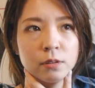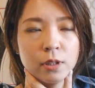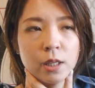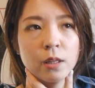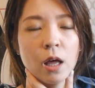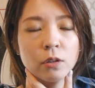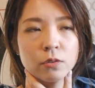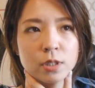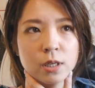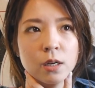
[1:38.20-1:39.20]
ね、あ
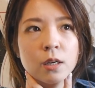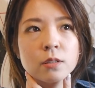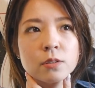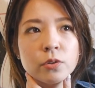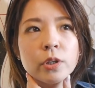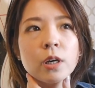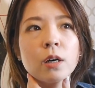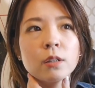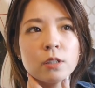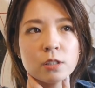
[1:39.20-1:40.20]
の時間がすごいか
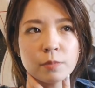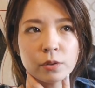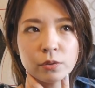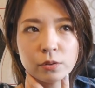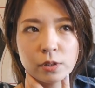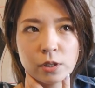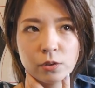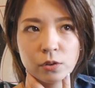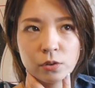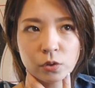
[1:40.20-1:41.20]
かってしまうって
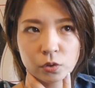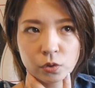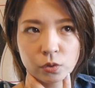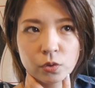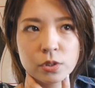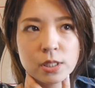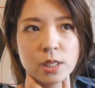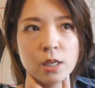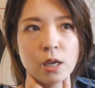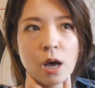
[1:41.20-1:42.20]
いうのと同時
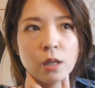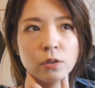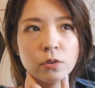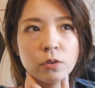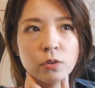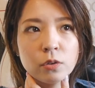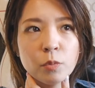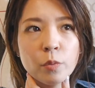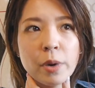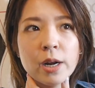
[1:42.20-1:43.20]
にあの
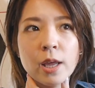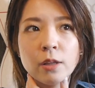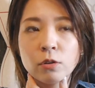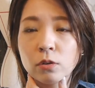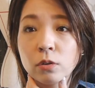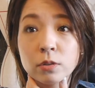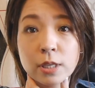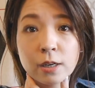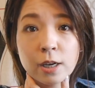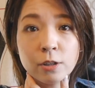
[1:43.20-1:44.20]
もうバレエの
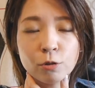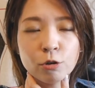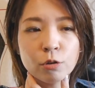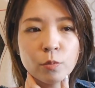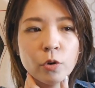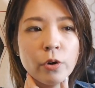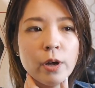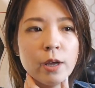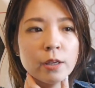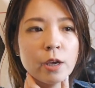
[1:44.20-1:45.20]
世界の方も
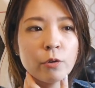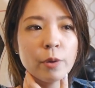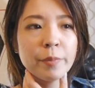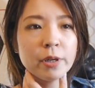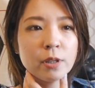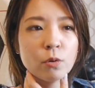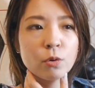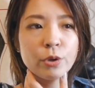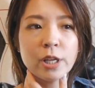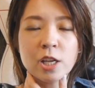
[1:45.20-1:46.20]
結構やっぱりね
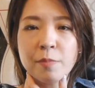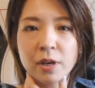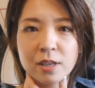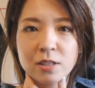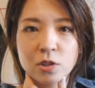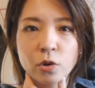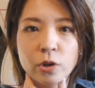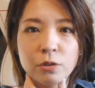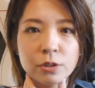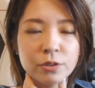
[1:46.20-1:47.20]
コロナに負けじ
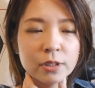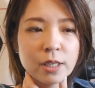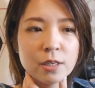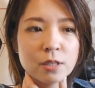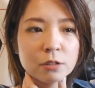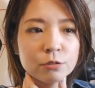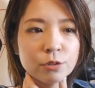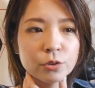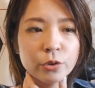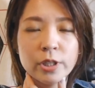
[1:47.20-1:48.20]
といろんな対
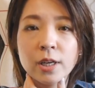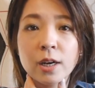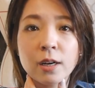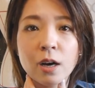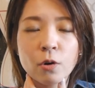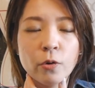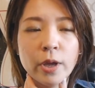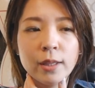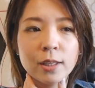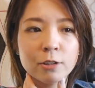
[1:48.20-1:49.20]
策を取りながら講
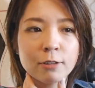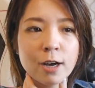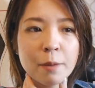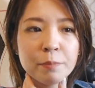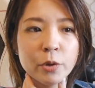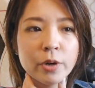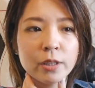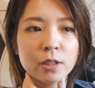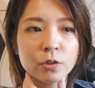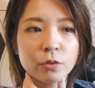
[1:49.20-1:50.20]
演だとか発表
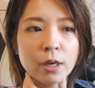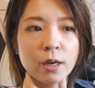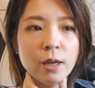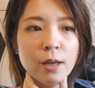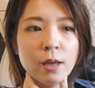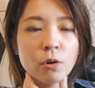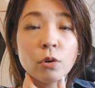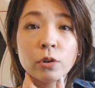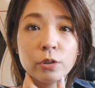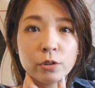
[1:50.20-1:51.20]
会だとか
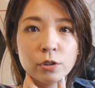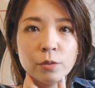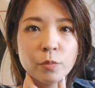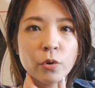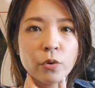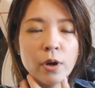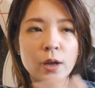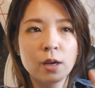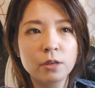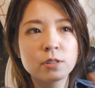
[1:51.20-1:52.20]
コンクールも
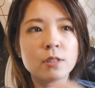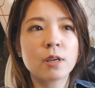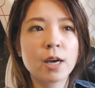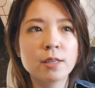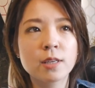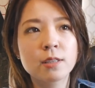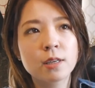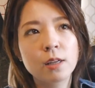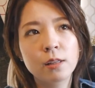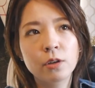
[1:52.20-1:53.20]
各地で開催
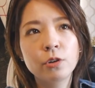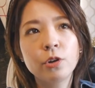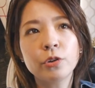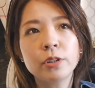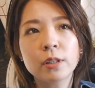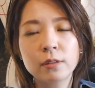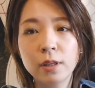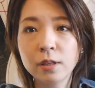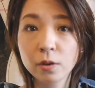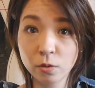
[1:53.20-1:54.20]
されてくるようになっ
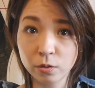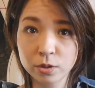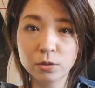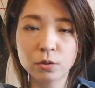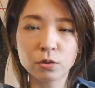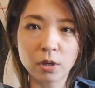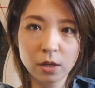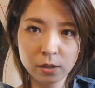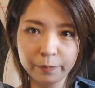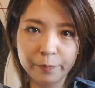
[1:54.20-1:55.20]
て結構お仕事
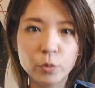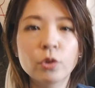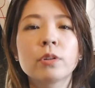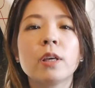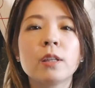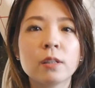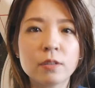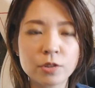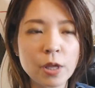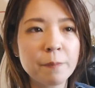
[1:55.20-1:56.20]
が戻ってきたん
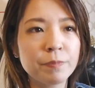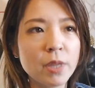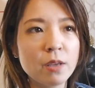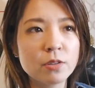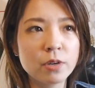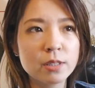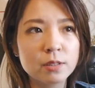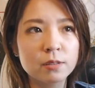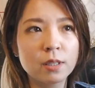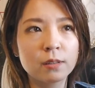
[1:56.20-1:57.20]
ですねで忙し
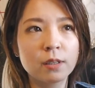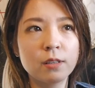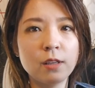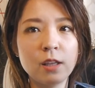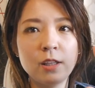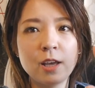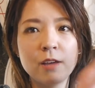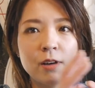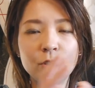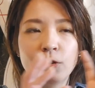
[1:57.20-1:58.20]
くなってきて
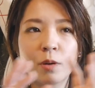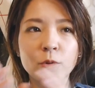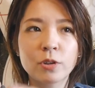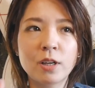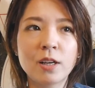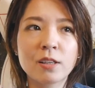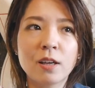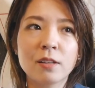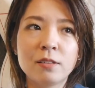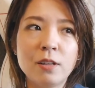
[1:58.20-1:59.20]
DIY 動画も撮らな
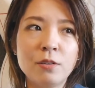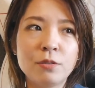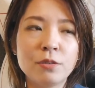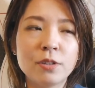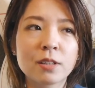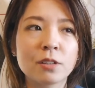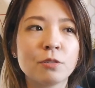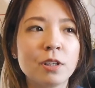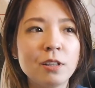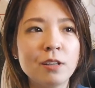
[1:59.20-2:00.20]
きゃっていう風になった
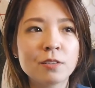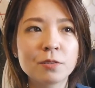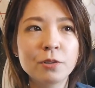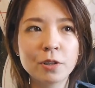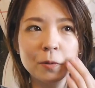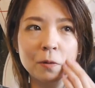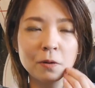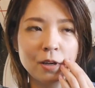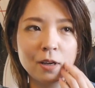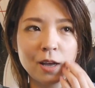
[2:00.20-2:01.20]
時にすごい
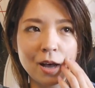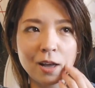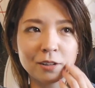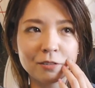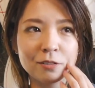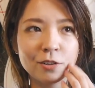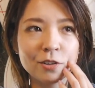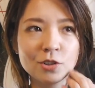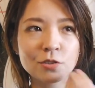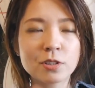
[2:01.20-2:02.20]
こうあの
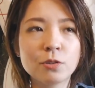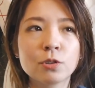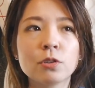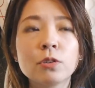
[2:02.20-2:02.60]
ちょっと仕事